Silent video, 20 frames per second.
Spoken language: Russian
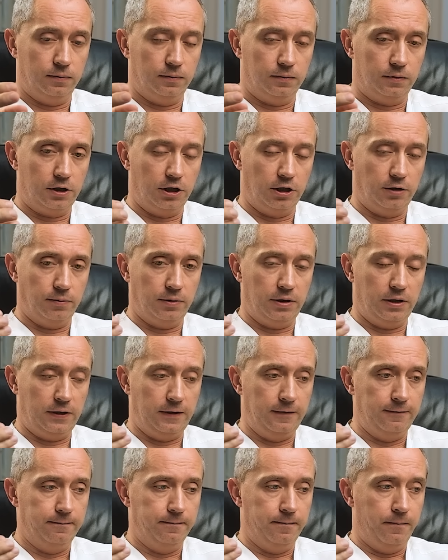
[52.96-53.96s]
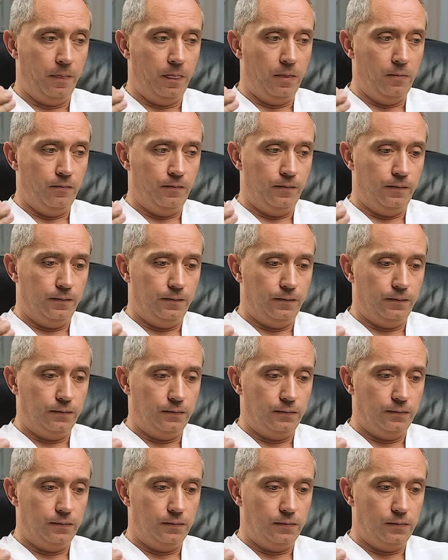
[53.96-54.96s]
скажем так,
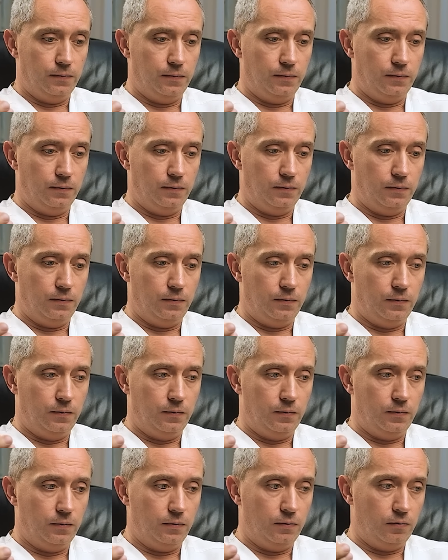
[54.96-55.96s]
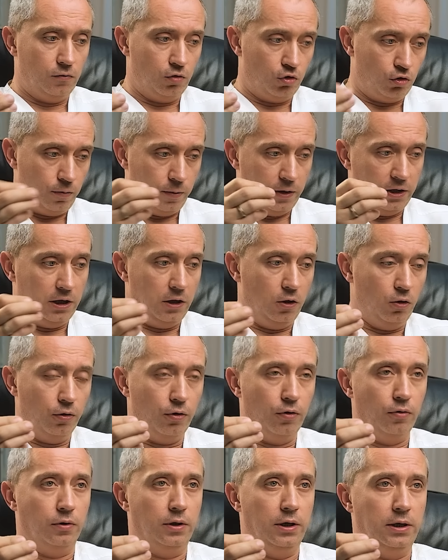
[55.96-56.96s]
ну, чтобы
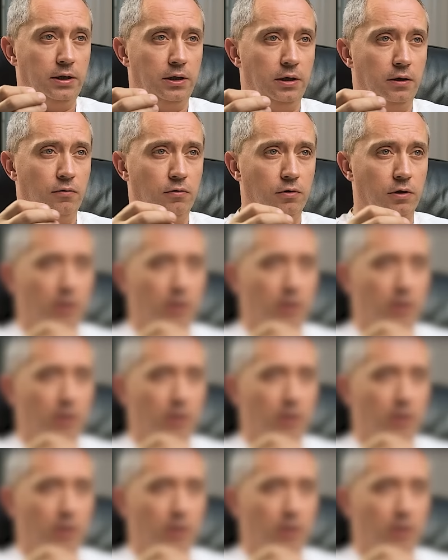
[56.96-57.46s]
аналогию дать, да, вот